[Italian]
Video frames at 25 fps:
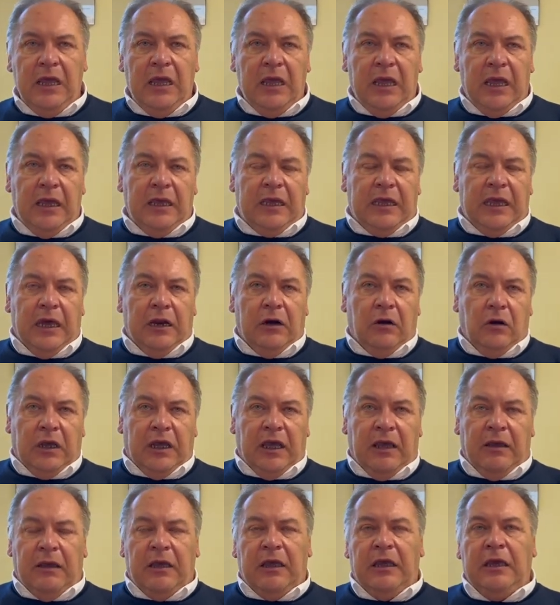È chiaro
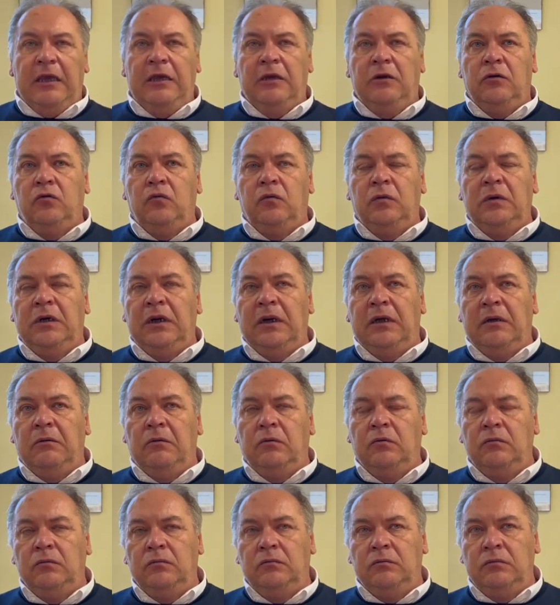che in un,
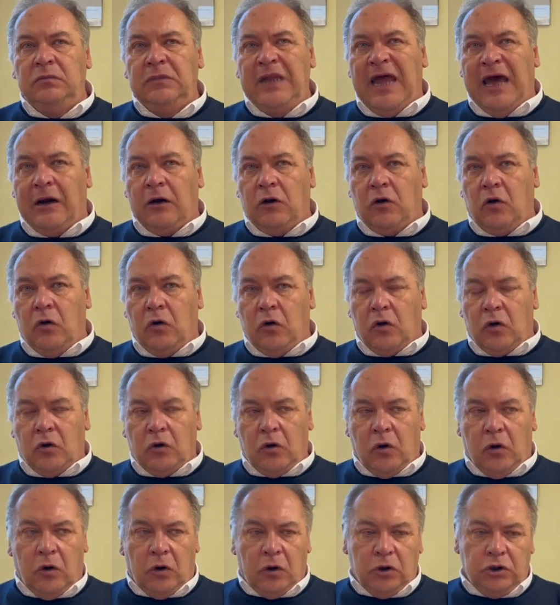un arco
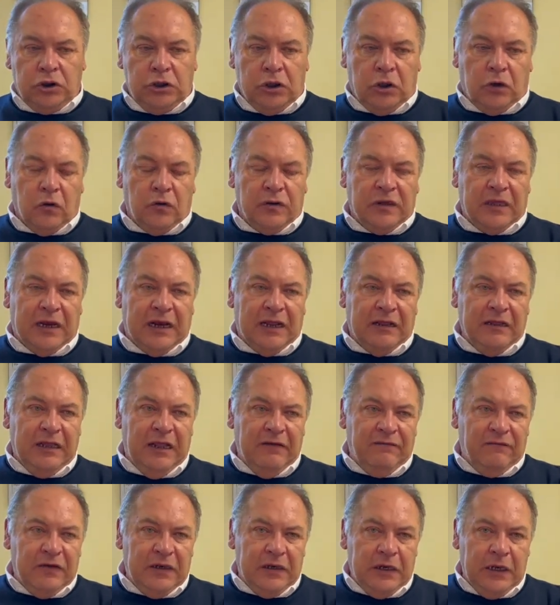cronologico sarà
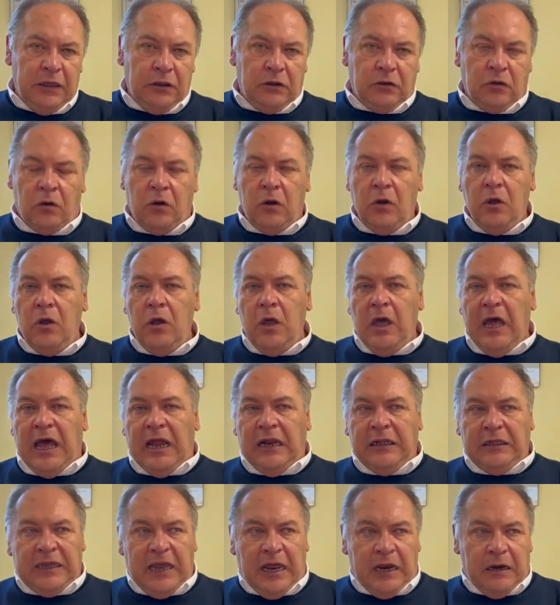definito
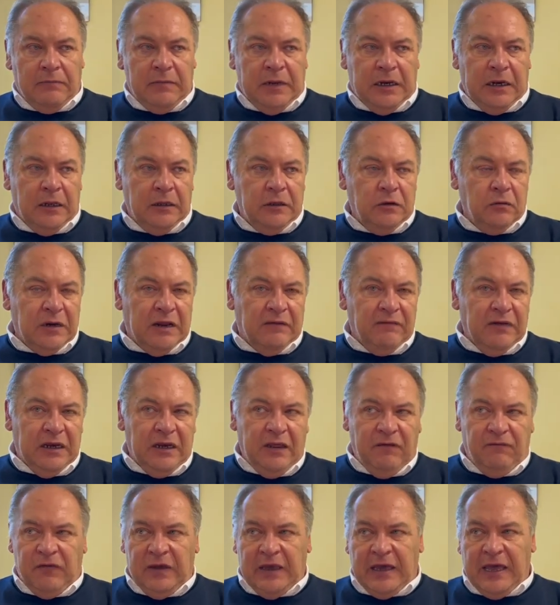al termine di una
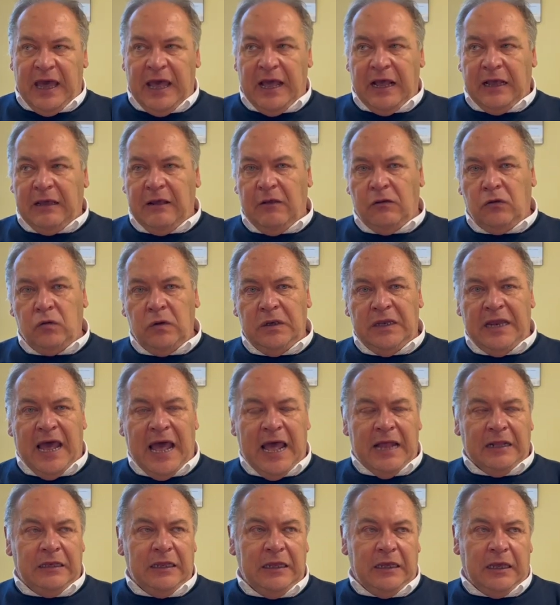verifica anche sui
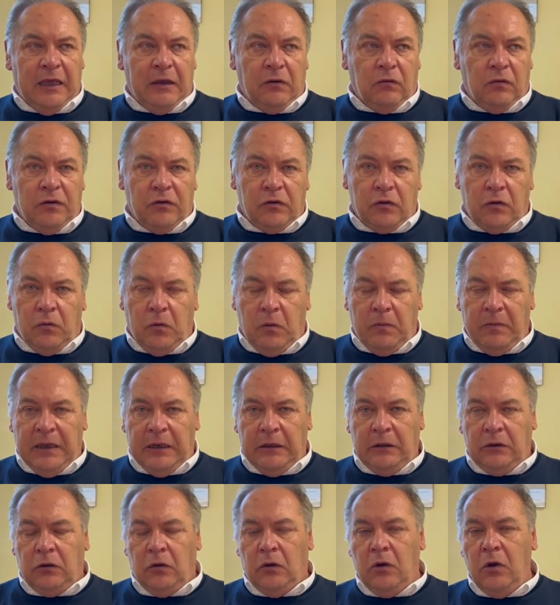dati che in questo
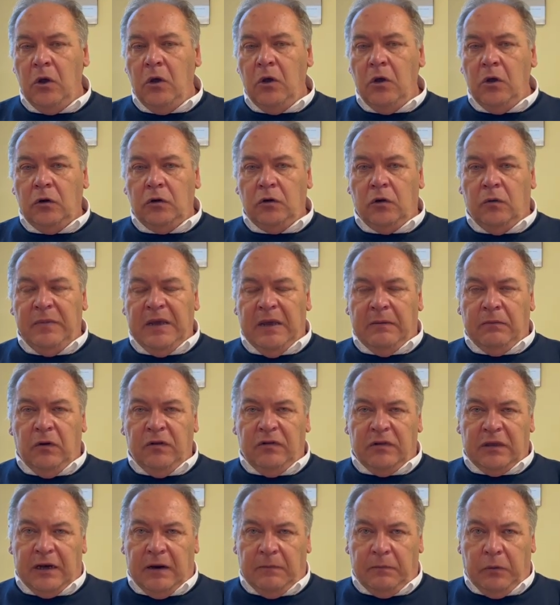momento dobbiamo
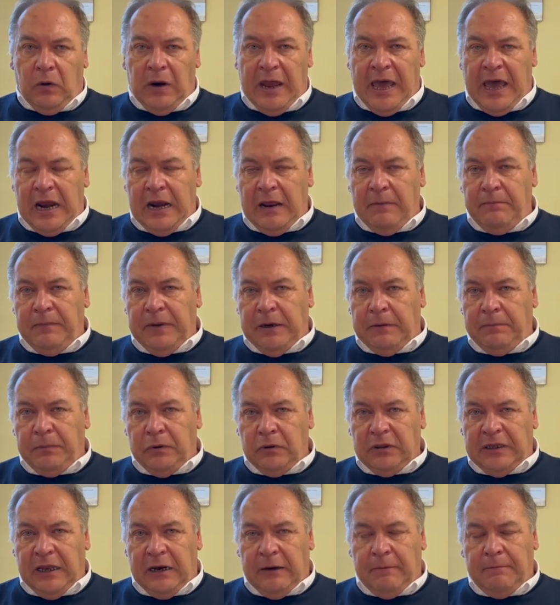estrapolare per
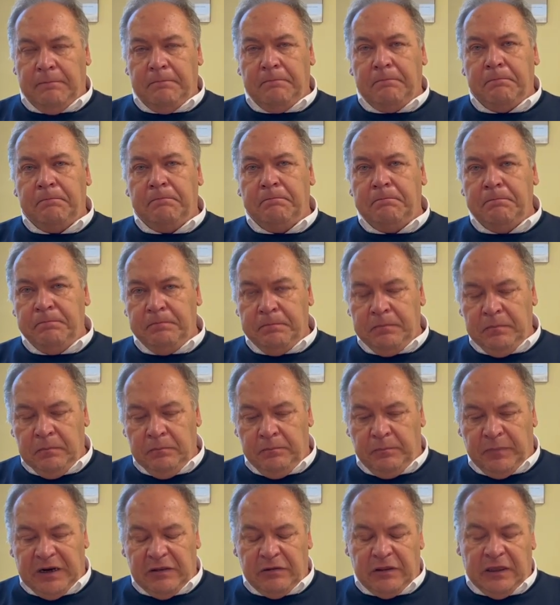poter mh, mm,
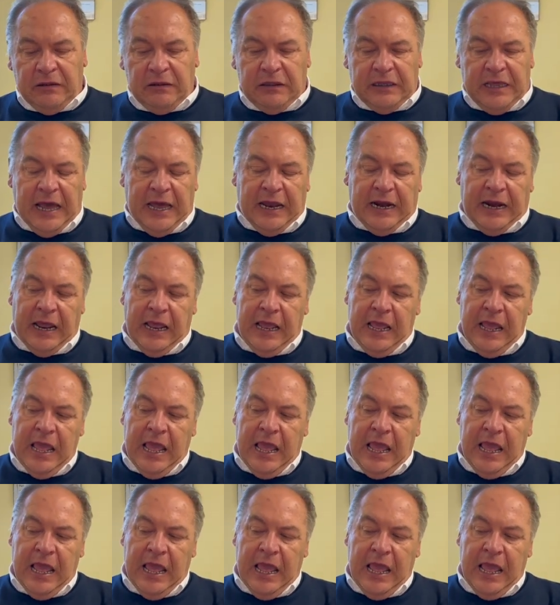presentare